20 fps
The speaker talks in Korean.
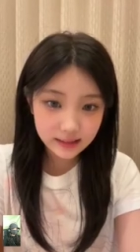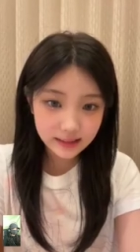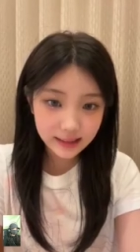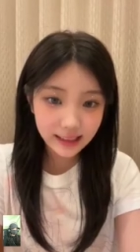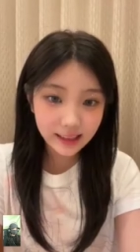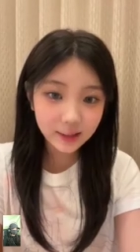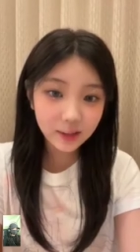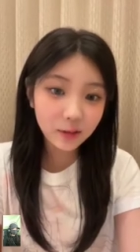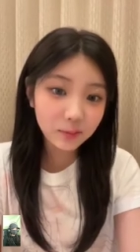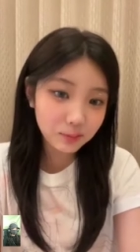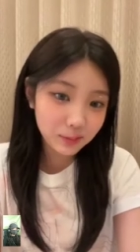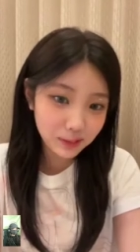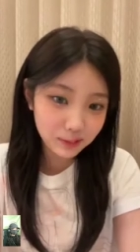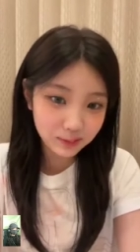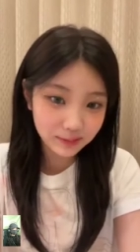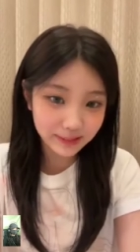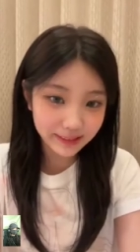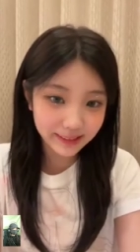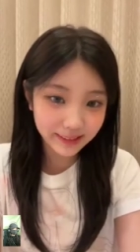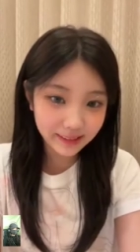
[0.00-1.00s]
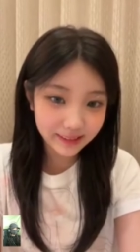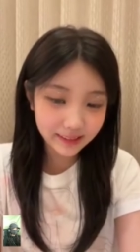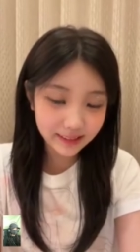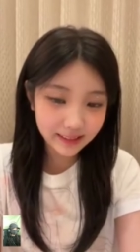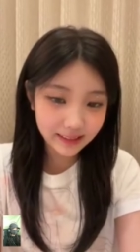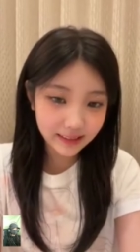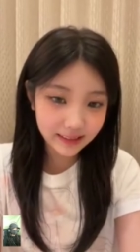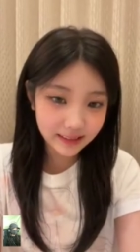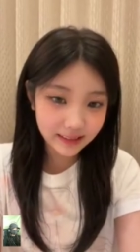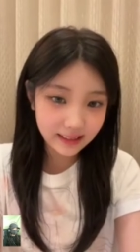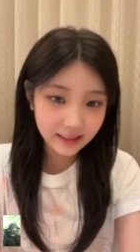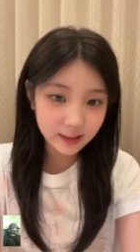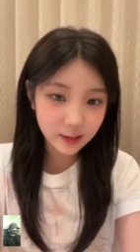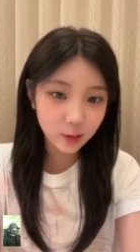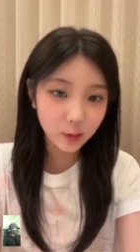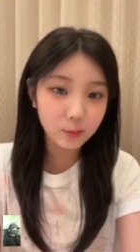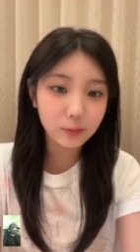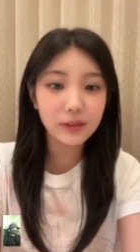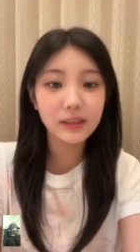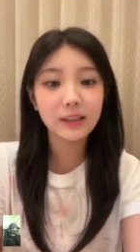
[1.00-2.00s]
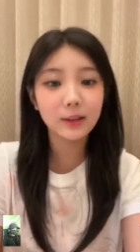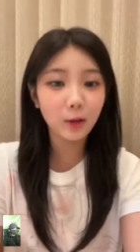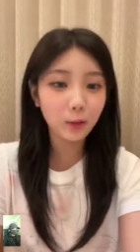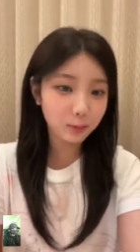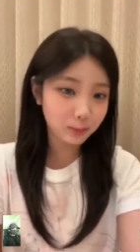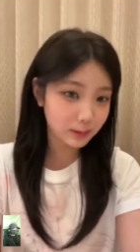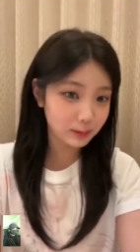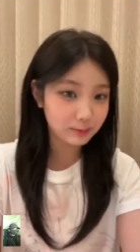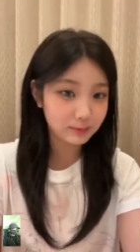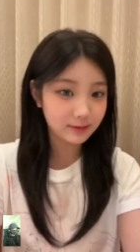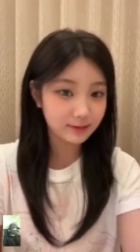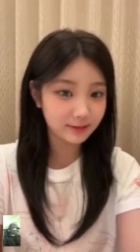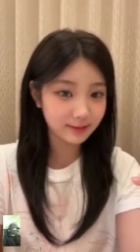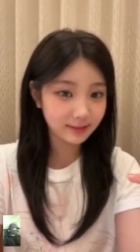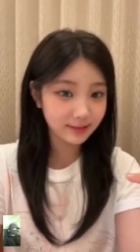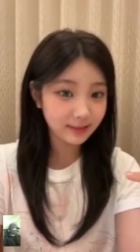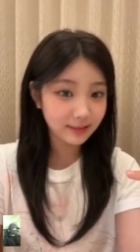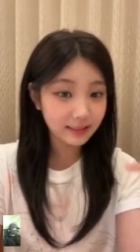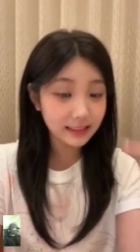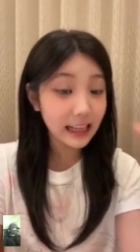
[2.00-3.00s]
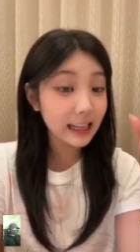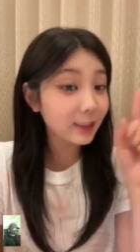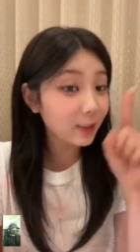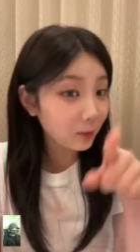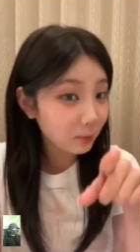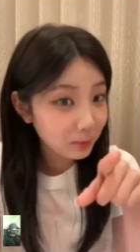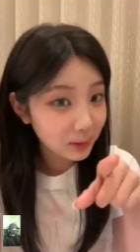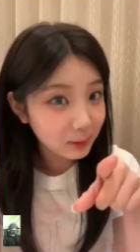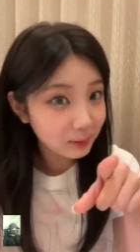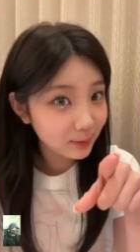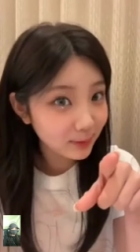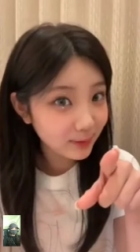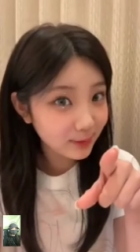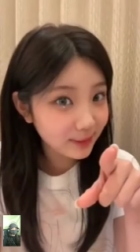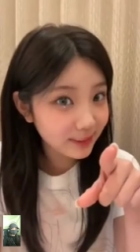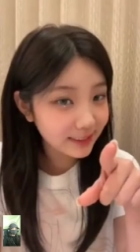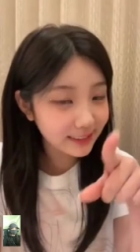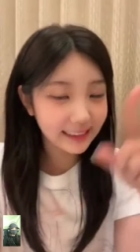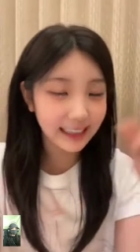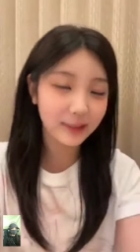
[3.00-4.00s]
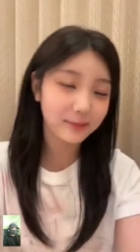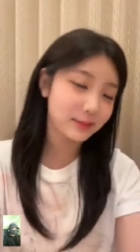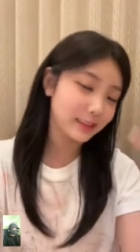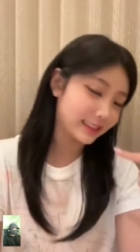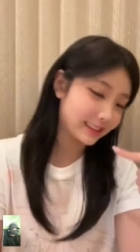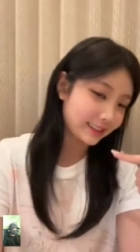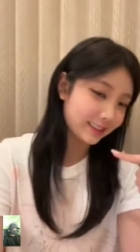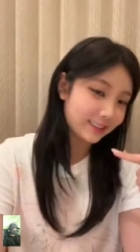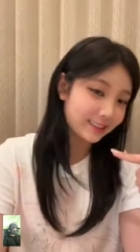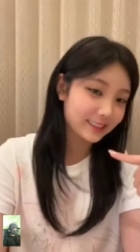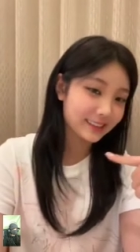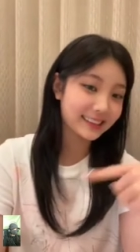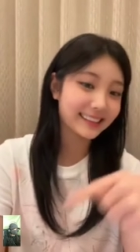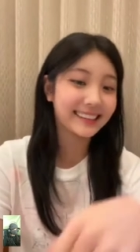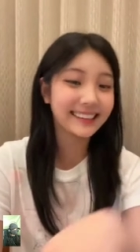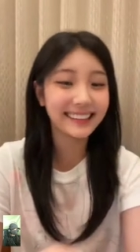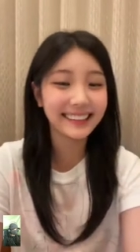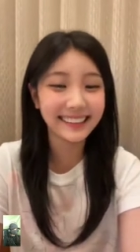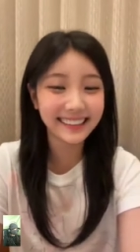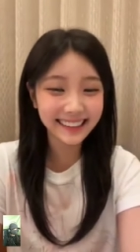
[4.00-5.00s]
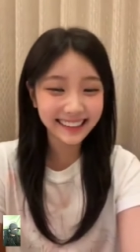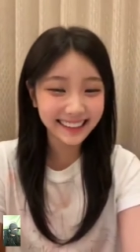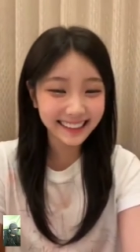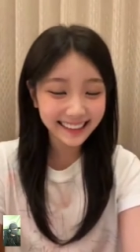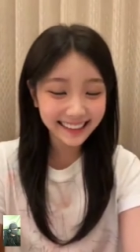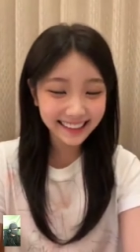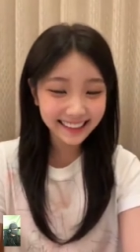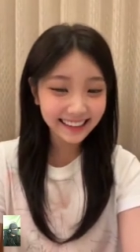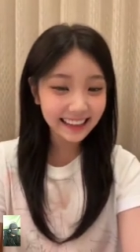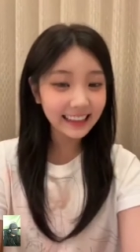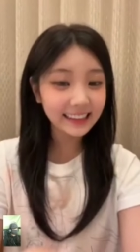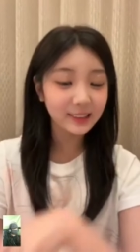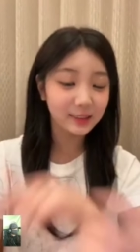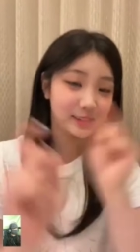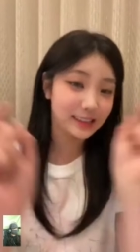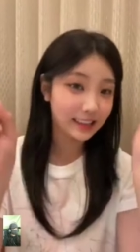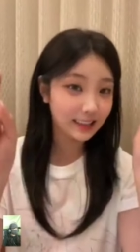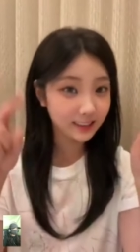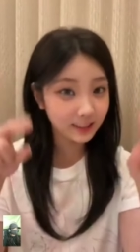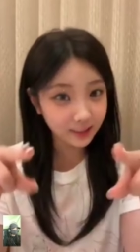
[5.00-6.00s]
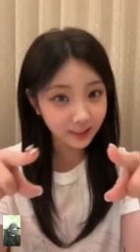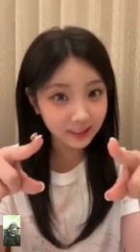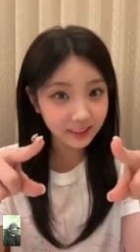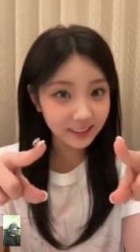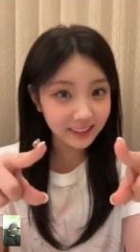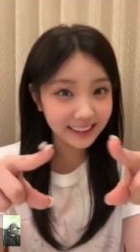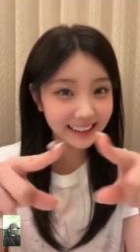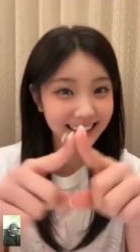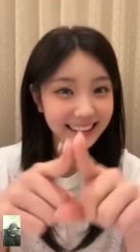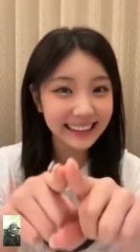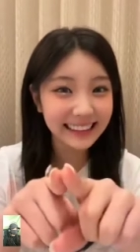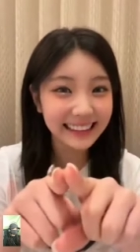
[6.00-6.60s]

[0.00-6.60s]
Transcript: 쌀떡 피부예요? 전 밀떡 피부. 쌀떡 피부? 나 밀떡. 너 쌀떡?